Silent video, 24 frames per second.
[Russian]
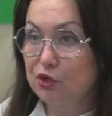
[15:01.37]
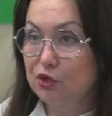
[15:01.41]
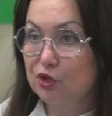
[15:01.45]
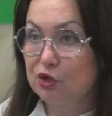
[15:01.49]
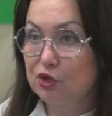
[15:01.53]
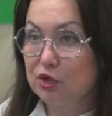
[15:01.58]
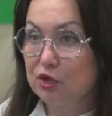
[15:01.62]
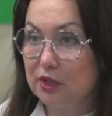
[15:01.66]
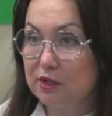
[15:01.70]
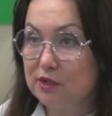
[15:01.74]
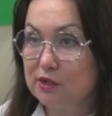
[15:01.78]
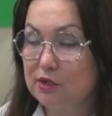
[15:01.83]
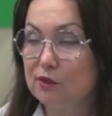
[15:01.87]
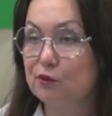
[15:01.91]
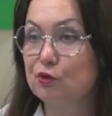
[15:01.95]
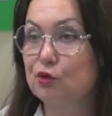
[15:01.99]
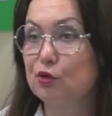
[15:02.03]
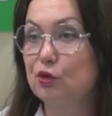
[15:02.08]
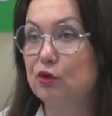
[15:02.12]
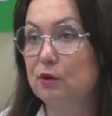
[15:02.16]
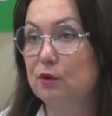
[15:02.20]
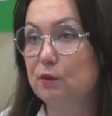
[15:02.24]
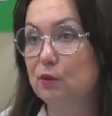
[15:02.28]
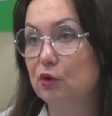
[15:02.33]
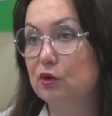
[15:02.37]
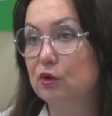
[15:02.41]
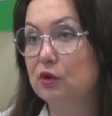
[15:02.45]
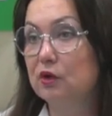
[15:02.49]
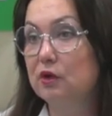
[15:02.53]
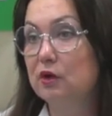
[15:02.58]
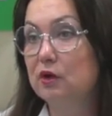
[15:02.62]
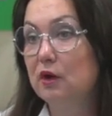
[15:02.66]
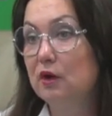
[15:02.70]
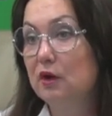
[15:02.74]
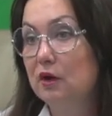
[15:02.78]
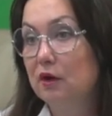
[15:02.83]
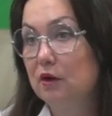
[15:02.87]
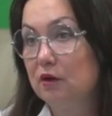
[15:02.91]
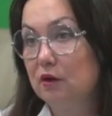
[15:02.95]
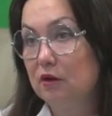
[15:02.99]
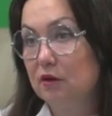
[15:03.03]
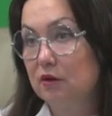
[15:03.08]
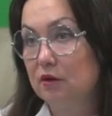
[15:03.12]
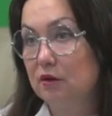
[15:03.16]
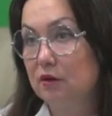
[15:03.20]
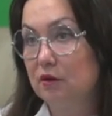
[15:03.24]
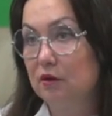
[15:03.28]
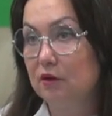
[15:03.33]
шансов, что ребенок,
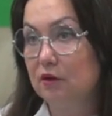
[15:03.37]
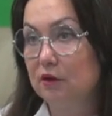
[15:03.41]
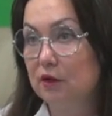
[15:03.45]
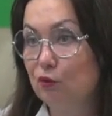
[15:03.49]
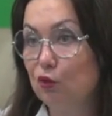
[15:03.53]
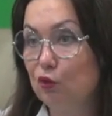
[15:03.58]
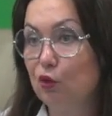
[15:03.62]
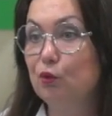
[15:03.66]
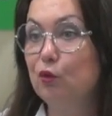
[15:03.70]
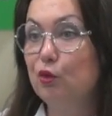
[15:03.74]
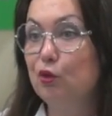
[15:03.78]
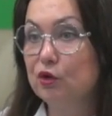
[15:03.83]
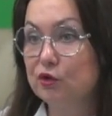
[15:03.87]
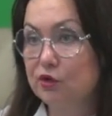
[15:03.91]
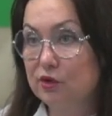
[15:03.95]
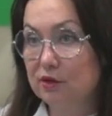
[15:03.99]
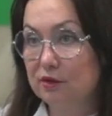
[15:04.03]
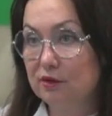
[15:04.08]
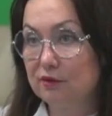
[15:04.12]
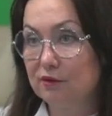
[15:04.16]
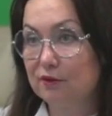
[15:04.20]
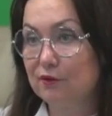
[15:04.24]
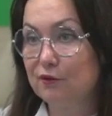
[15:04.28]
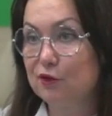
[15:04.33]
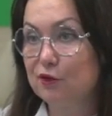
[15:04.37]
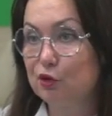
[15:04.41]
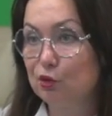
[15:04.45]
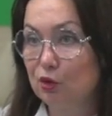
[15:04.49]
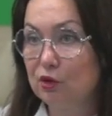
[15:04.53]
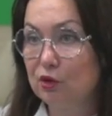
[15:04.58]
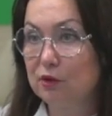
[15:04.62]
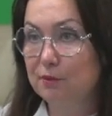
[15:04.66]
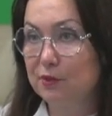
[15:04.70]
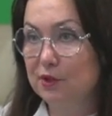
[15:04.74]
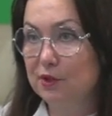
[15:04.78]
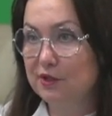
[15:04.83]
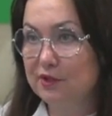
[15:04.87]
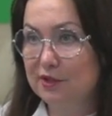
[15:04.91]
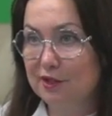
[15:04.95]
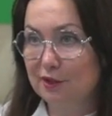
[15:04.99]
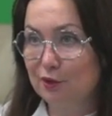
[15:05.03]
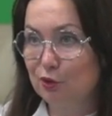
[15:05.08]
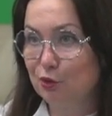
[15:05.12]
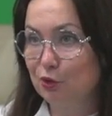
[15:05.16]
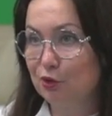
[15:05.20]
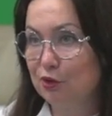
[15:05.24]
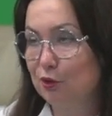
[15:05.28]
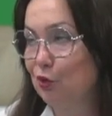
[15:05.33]
э, его мозг все
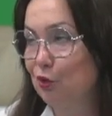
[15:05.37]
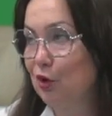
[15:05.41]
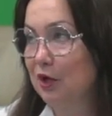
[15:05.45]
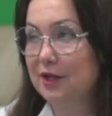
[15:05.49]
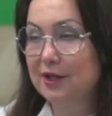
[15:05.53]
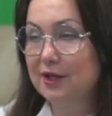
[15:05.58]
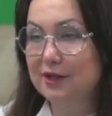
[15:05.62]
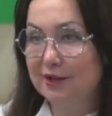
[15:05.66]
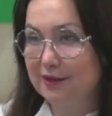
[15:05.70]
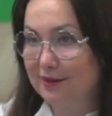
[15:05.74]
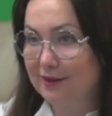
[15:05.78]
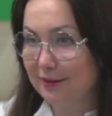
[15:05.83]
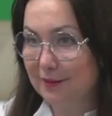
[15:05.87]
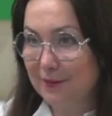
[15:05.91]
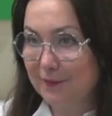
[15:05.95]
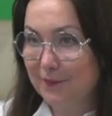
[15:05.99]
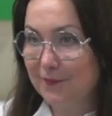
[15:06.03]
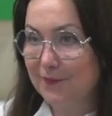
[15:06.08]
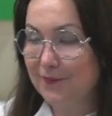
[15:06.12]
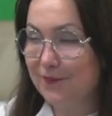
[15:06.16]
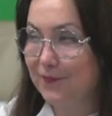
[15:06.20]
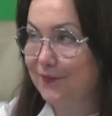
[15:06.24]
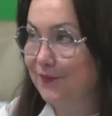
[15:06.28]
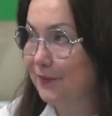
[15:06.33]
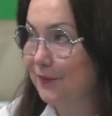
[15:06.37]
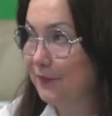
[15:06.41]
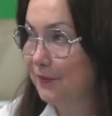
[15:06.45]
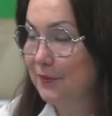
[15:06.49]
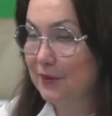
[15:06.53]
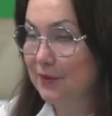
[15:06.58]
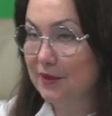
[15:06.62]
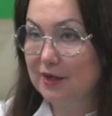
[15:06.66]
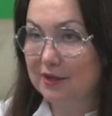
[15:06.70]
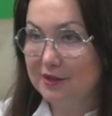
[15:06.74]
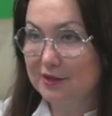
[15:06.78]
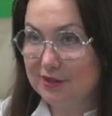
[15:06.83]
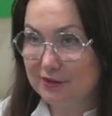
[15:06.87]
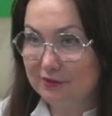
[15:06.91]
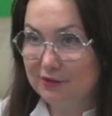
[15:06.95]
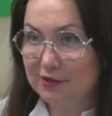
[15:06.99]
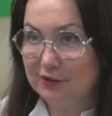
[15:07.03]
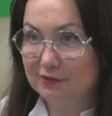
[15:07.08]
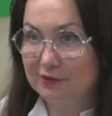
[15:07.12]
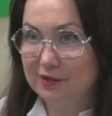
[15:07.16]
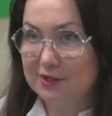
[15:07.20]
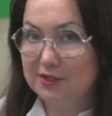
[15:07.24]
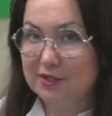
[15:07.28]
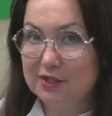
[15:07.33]
компенсирует, ну какие-то
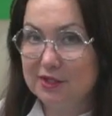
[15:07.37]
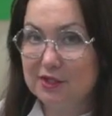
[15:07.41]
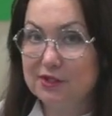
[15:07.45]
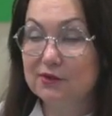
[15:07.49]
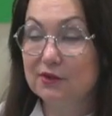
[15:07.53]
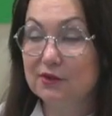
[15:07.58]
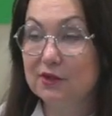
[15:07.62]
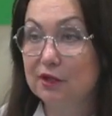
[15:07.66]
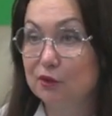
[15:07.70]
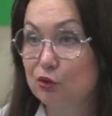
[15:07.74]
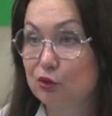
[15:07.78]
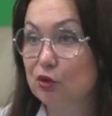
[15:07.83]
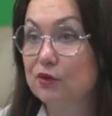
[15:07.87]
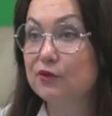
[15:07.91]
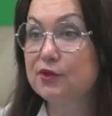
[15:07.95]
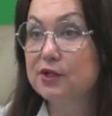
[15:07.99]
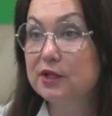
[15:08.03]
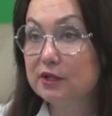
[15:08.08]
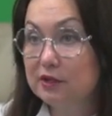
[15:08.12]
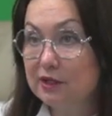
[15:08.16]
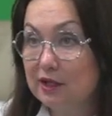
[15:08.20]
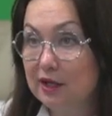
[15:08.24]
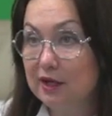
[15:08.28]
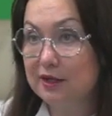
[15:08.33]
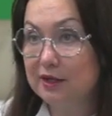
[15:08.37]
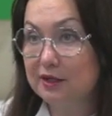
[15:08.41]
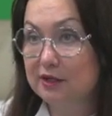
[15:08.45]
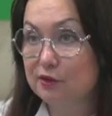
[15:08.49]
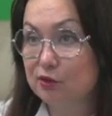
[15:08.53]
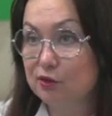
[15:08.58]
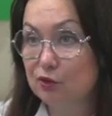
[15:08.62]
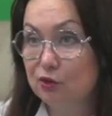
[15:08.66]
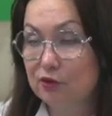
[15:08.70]
негативные воздействия, которые всегда есть.